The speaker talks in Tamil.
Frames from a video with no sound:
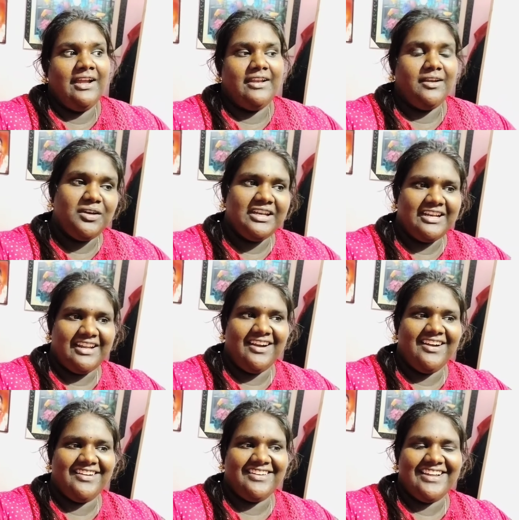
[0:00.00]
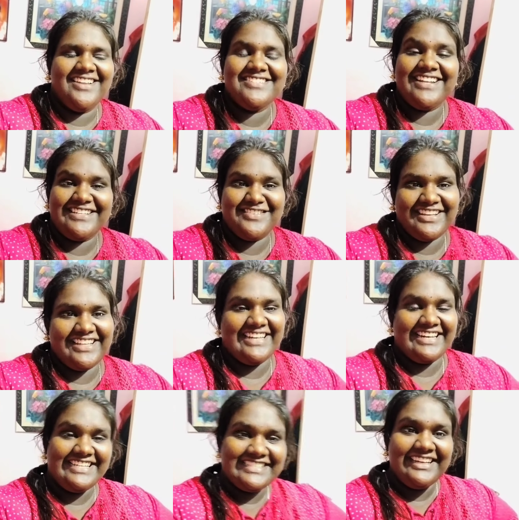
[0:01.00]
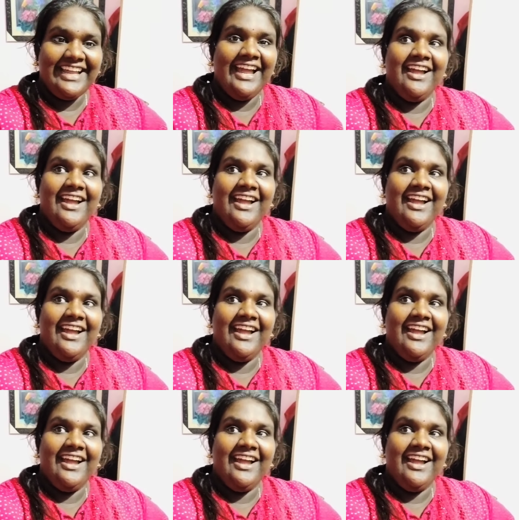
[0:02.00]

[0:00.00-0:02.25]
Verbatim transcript: இன்னொன்று என்னென்னா நான் ஸ்டேட்டஸ் வைக்கிறதுக்கான ரீசன்